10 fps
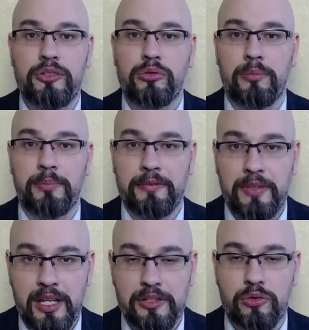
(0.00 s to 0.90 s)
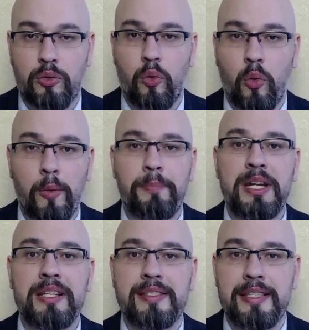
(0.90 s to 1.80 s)
что повестку о
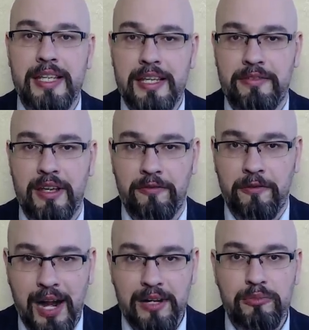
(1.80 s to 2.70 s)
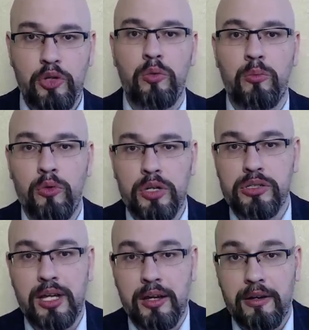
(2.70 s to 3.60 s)
призыве в армию
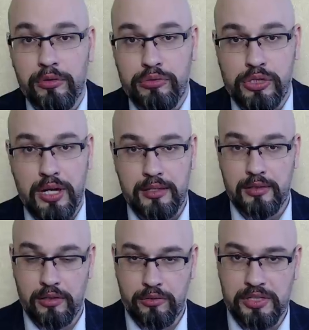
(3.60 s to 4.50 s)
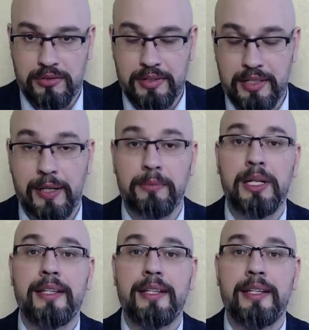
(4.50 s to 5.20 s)
можно вручать родственникам.